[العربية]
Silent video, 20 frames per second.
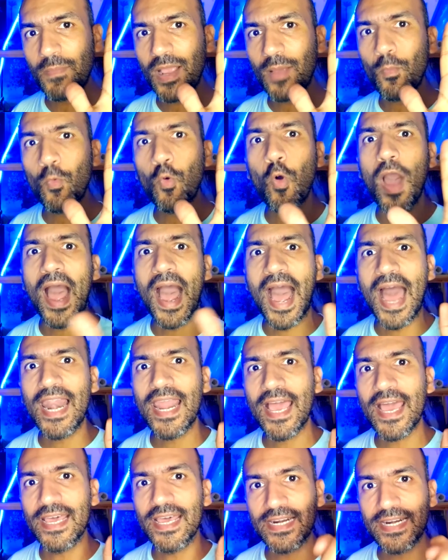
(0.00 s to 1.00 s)
المجموع
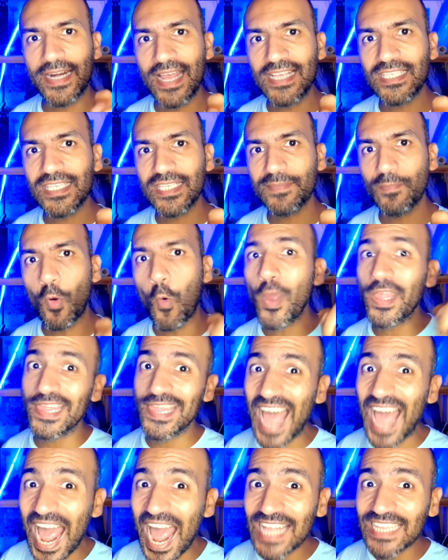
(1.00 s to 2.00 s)
على الرسم
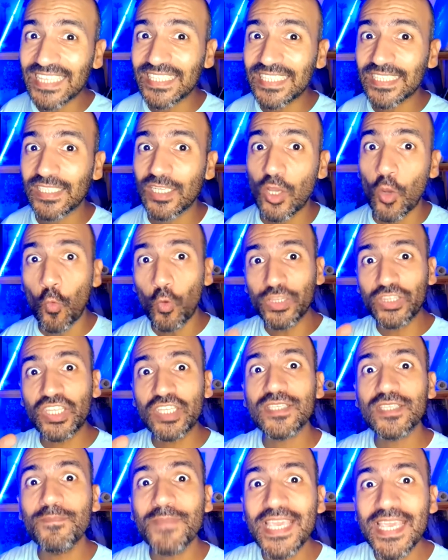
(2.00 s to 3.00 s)
والنحت
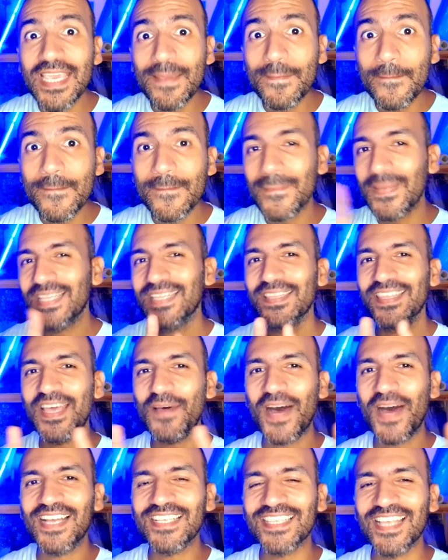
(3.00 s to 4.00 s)
والتصميم
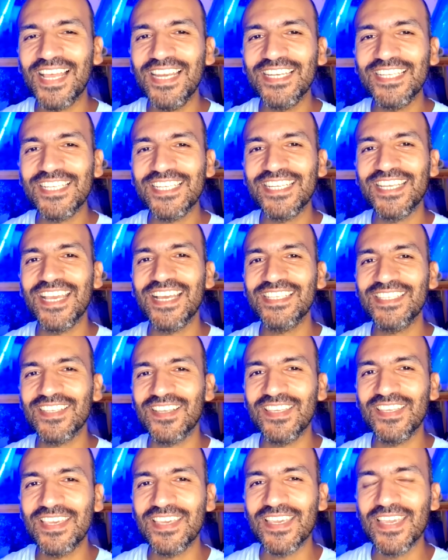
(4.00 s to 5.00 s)
ده ما حصلش يا
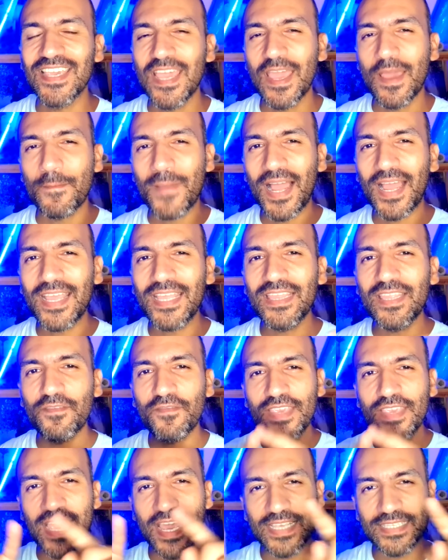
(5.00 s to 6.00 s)
صديقي مع ان
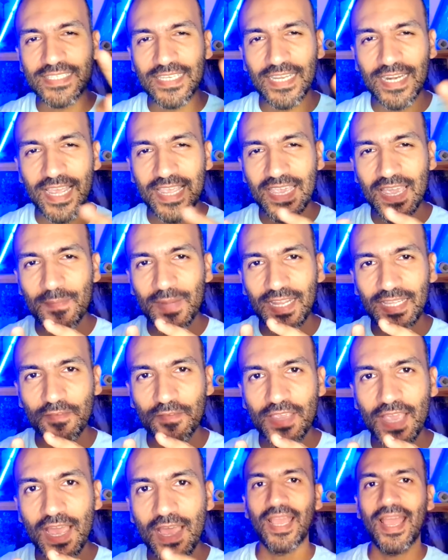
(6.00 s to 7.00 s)
في هذه الايام اللي احنا
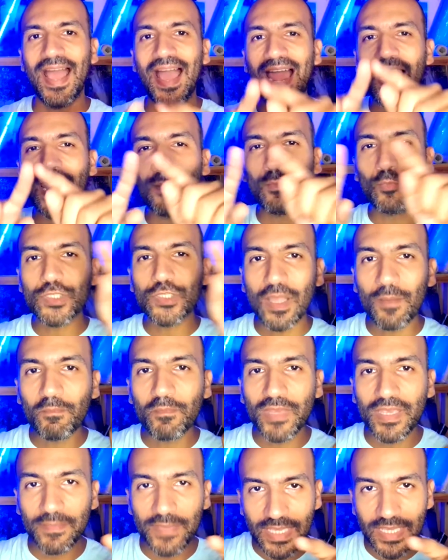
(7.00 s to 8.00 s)
فيها
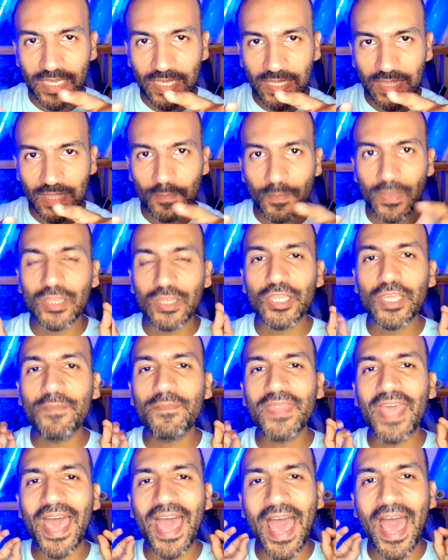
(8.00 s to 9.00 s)
المصممين من
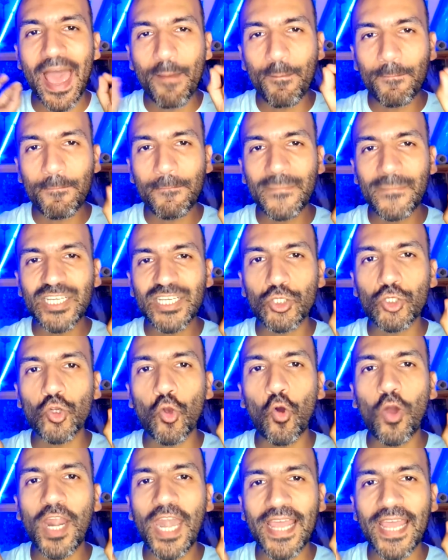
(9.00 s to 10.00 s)
ضمن اهم
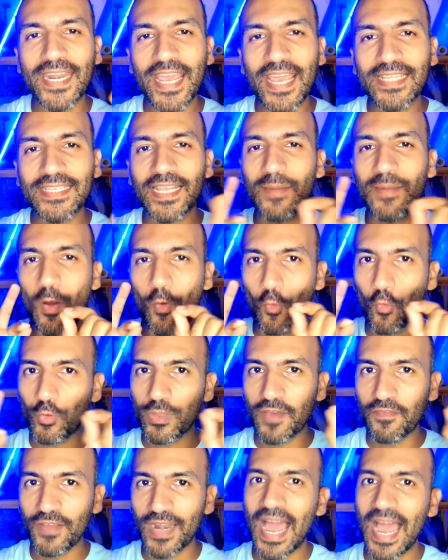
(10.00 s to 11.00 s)
الشغلانات
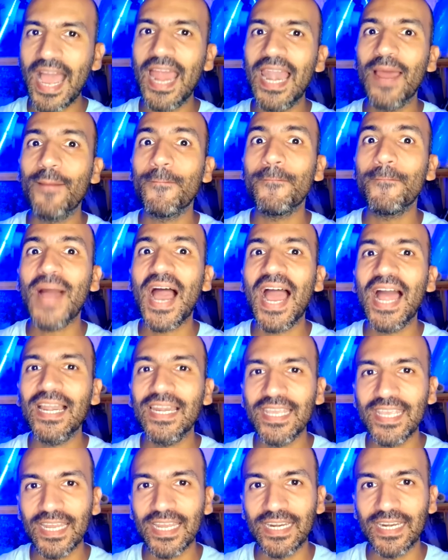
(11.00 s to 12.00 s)
الموجوده في العالم
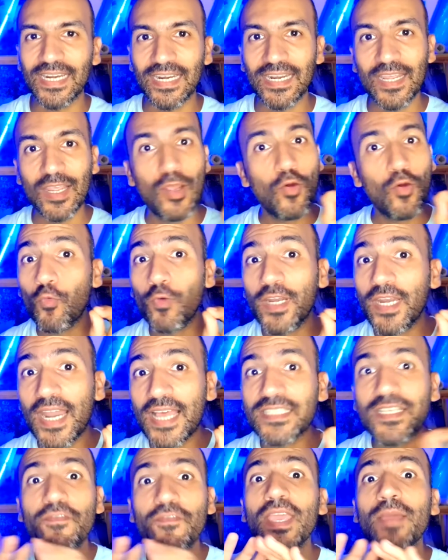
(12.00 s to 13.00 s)
حاليا
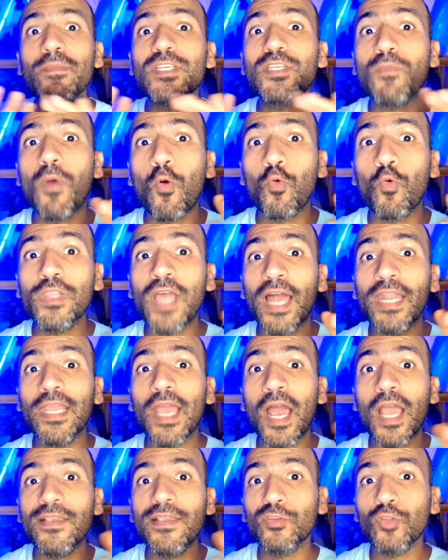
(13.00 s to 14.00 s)
وللاسف هي مش موجود
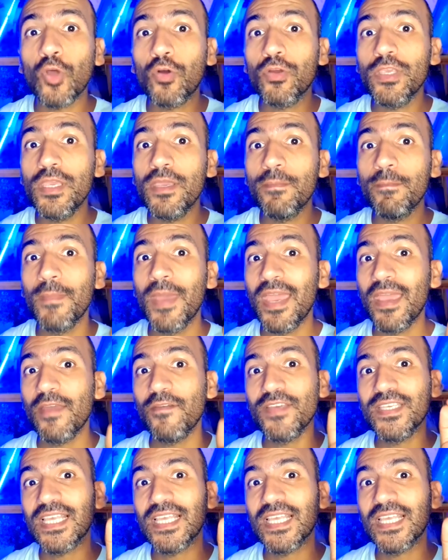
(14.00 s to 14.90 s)
عليها اي تقييم في